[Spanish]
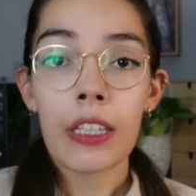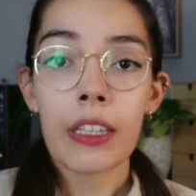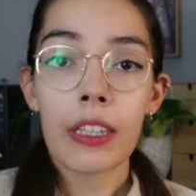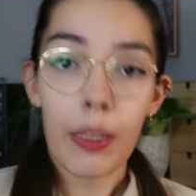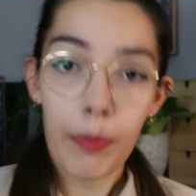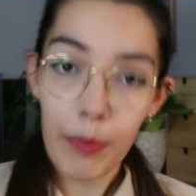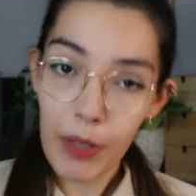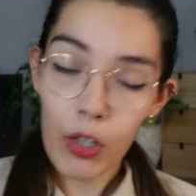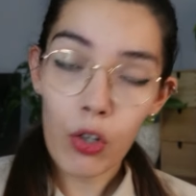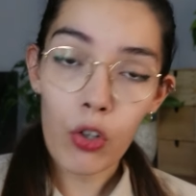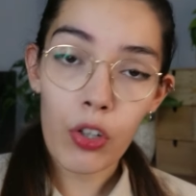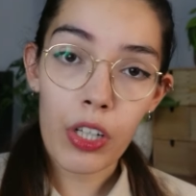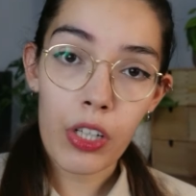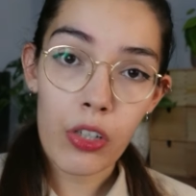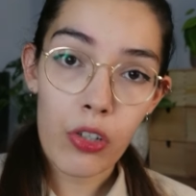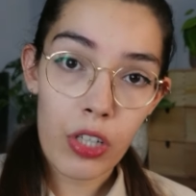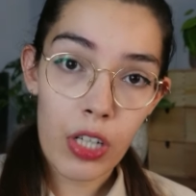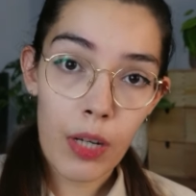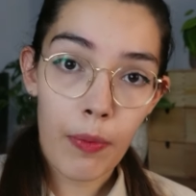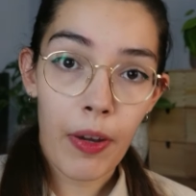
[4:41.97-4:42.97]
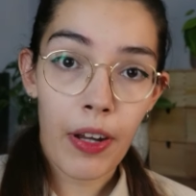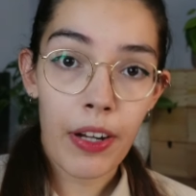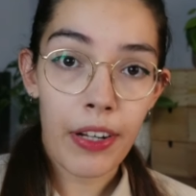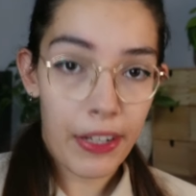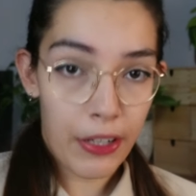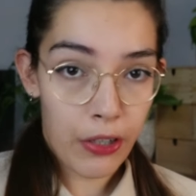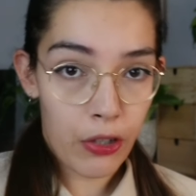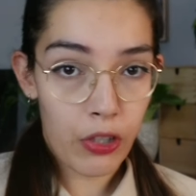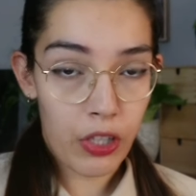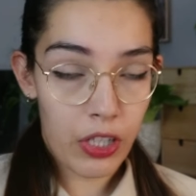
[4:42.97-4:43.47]
También lo que ellos llaman
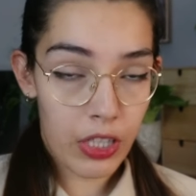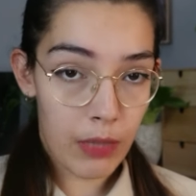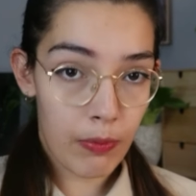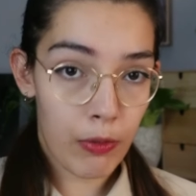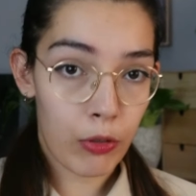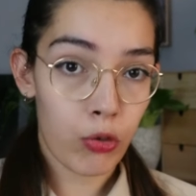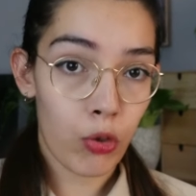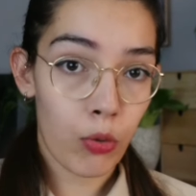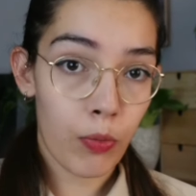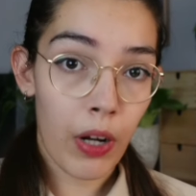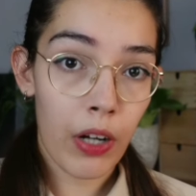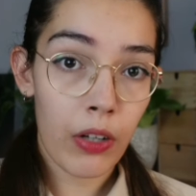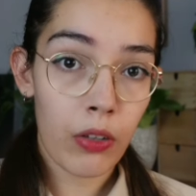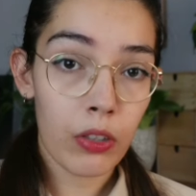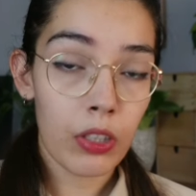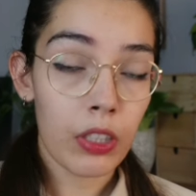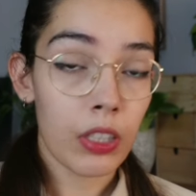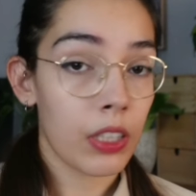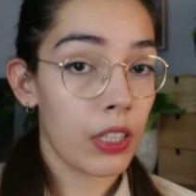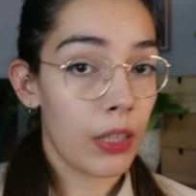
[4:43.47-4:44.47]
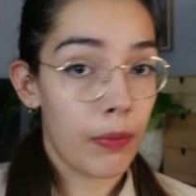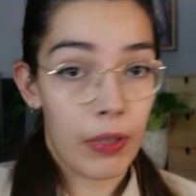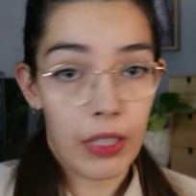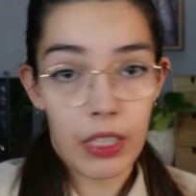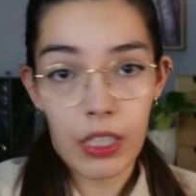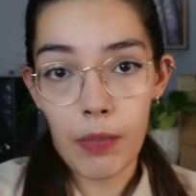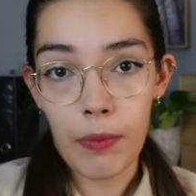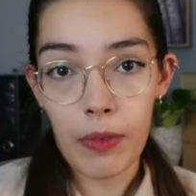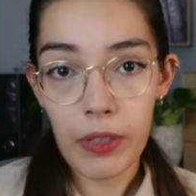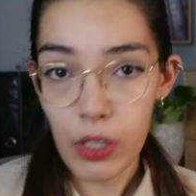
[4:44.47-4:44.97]
ecosistemas urbanos, que
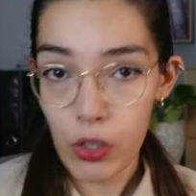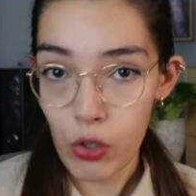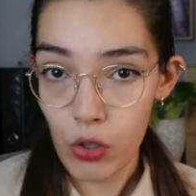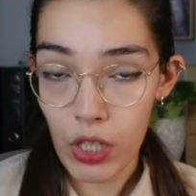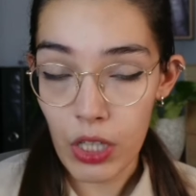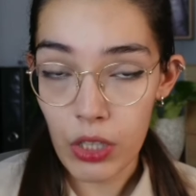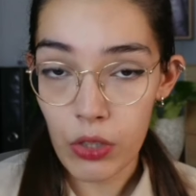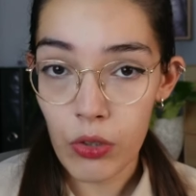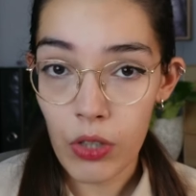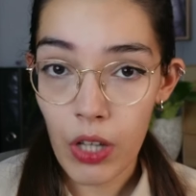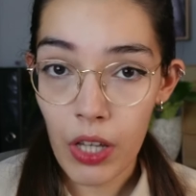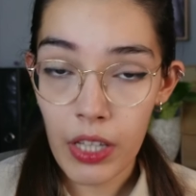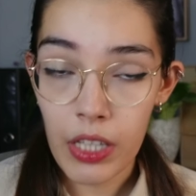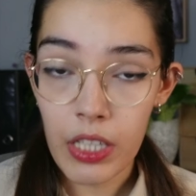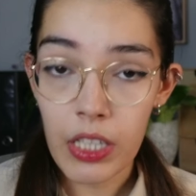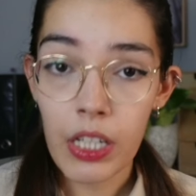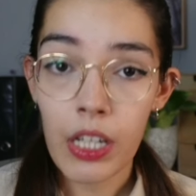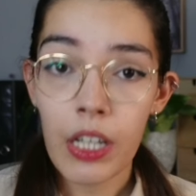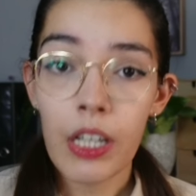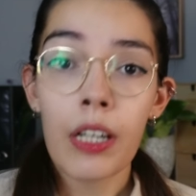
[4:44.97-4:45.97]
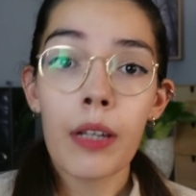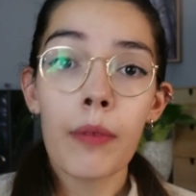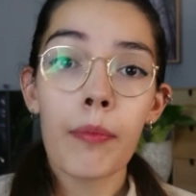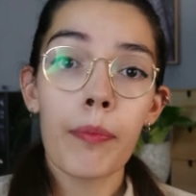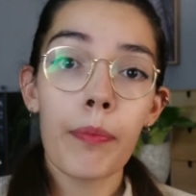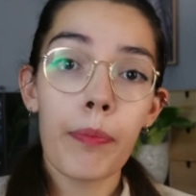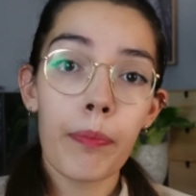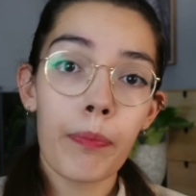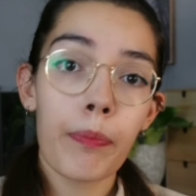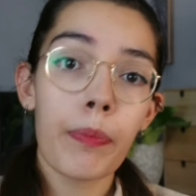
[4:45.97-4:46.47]
básicamente son las ciudades,
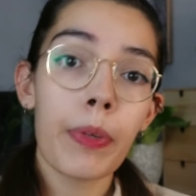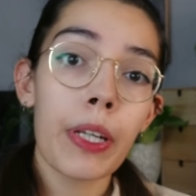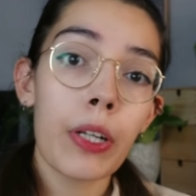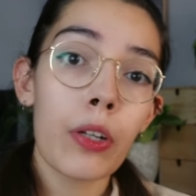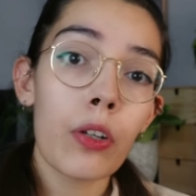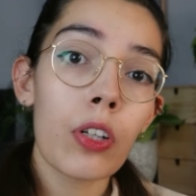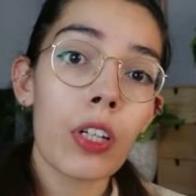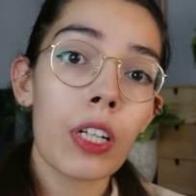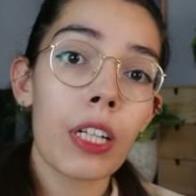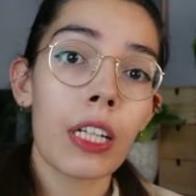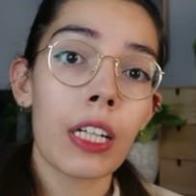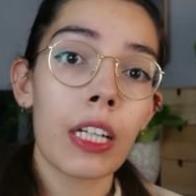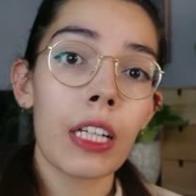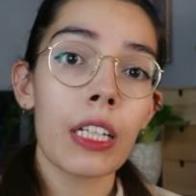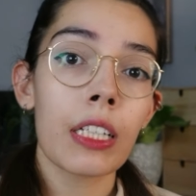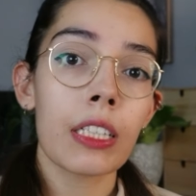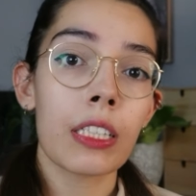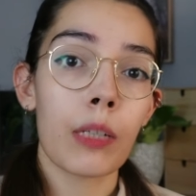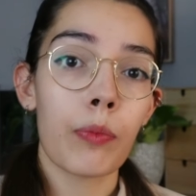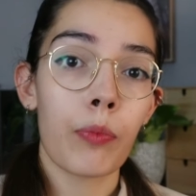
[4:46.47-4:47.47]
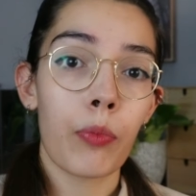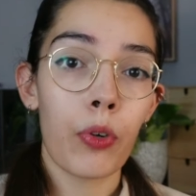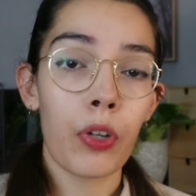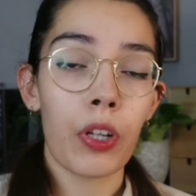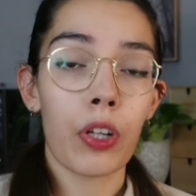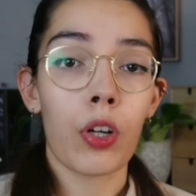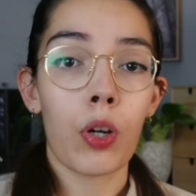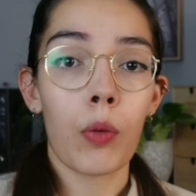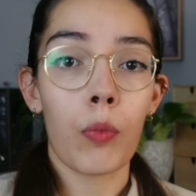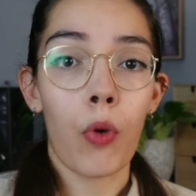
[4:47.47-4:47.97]
pero que se
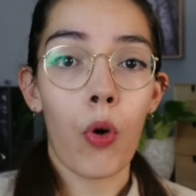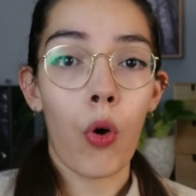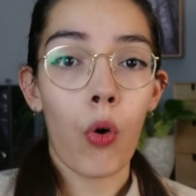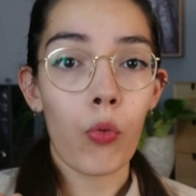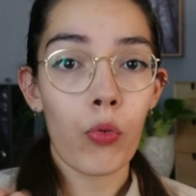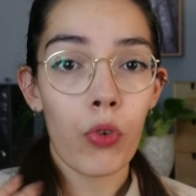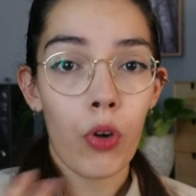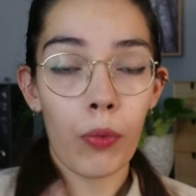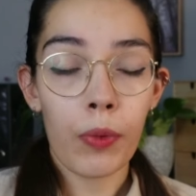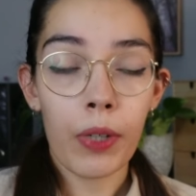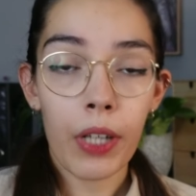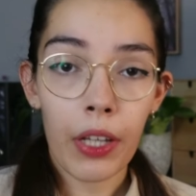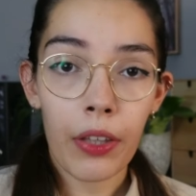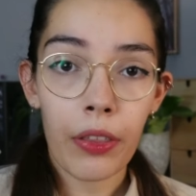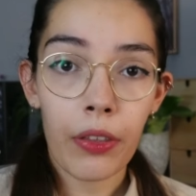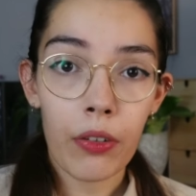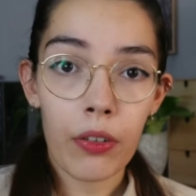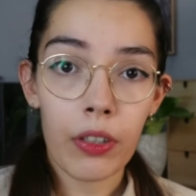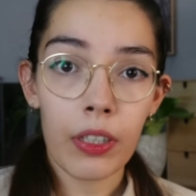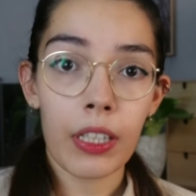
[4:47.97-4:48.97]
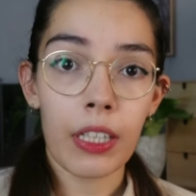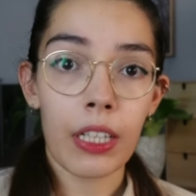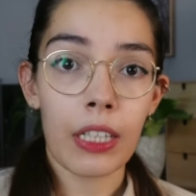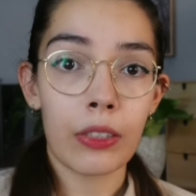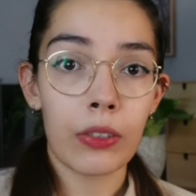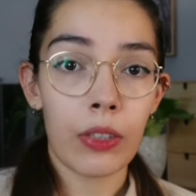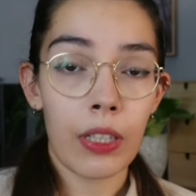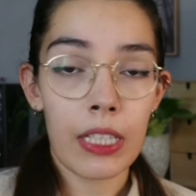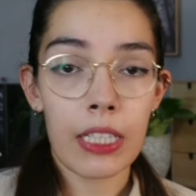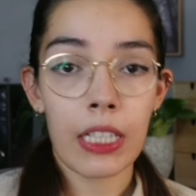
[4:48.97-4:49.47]
pone como una obligación que
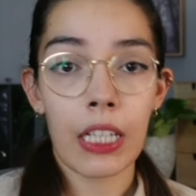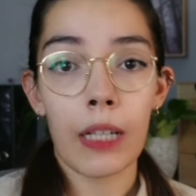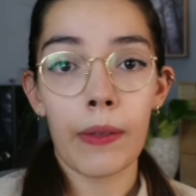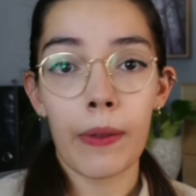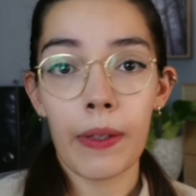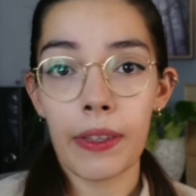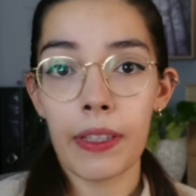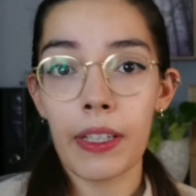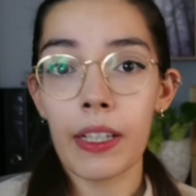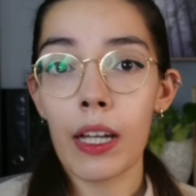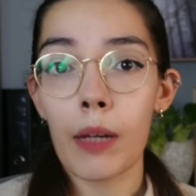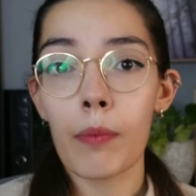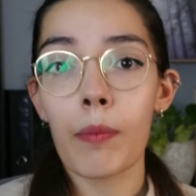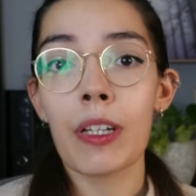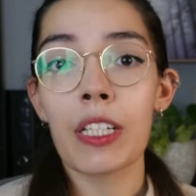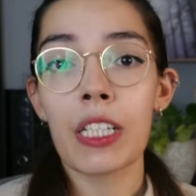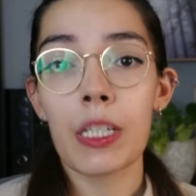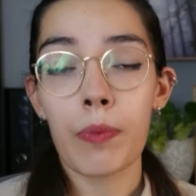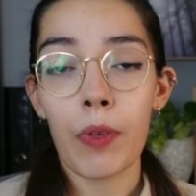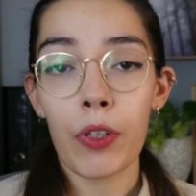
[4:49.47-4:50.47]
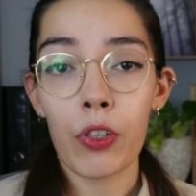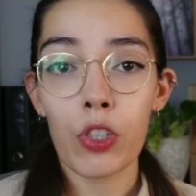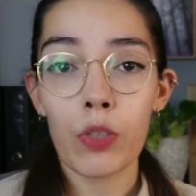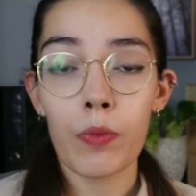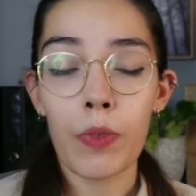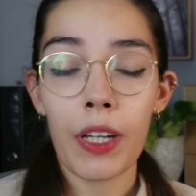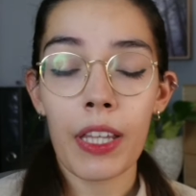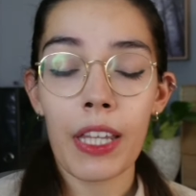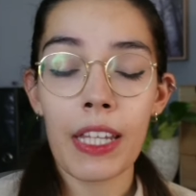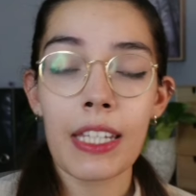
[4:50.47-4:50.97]
las ciudades cada vez tengan más espacios
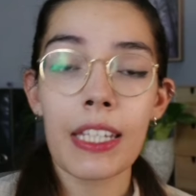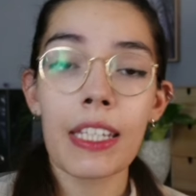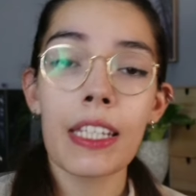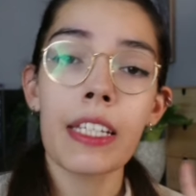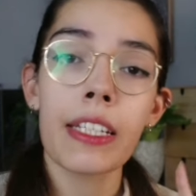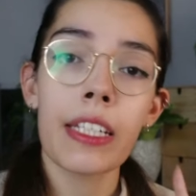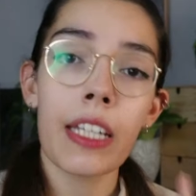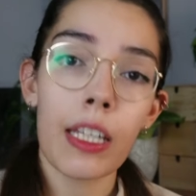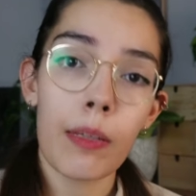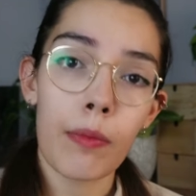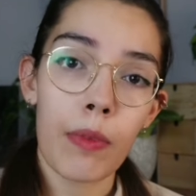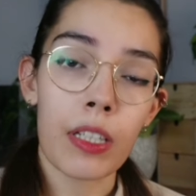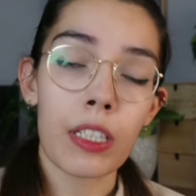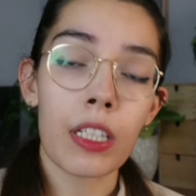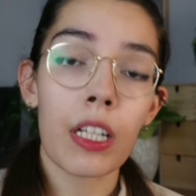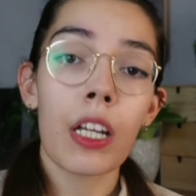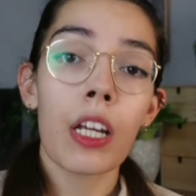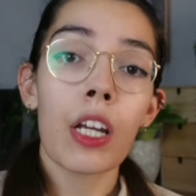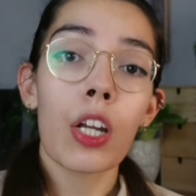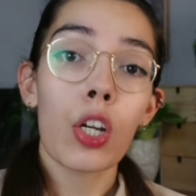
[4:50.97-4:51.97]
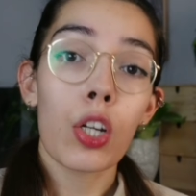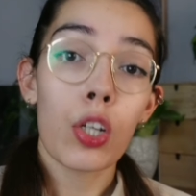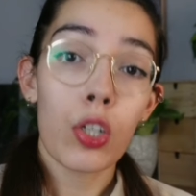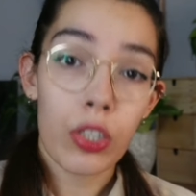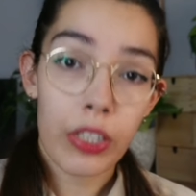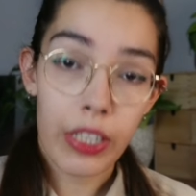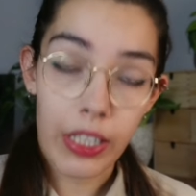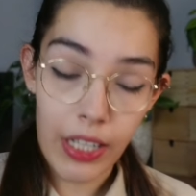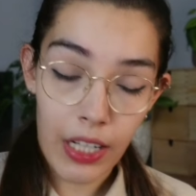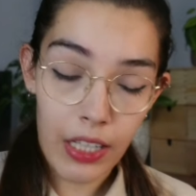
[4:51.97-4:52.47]
verdes y que además
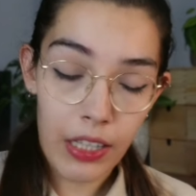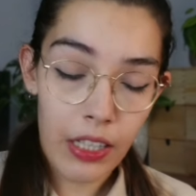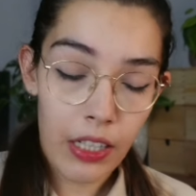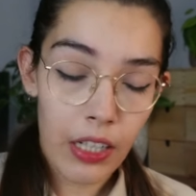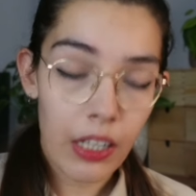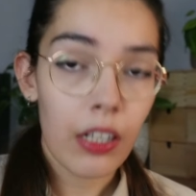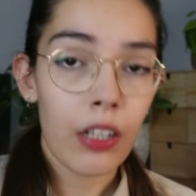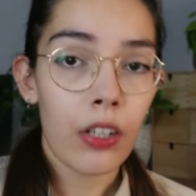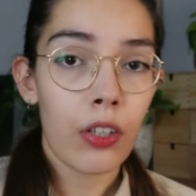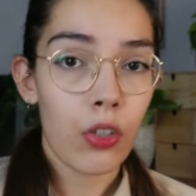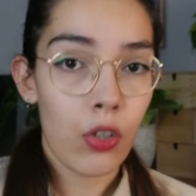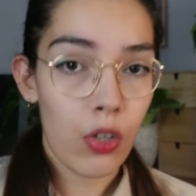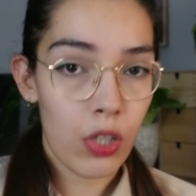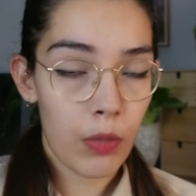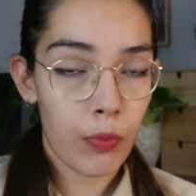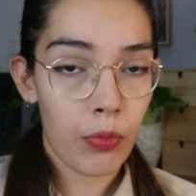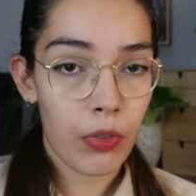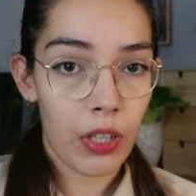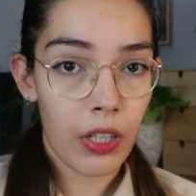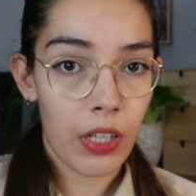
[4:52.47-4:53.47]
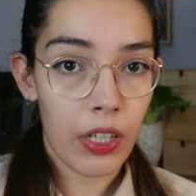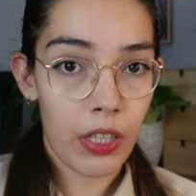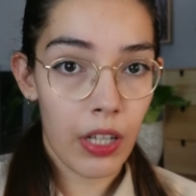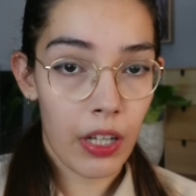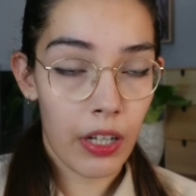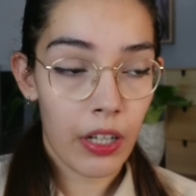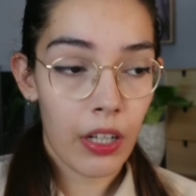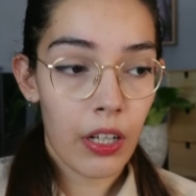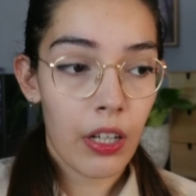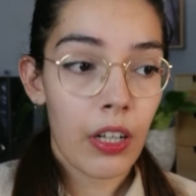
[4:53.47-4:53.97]
los que ya tienen no se puedan quitar.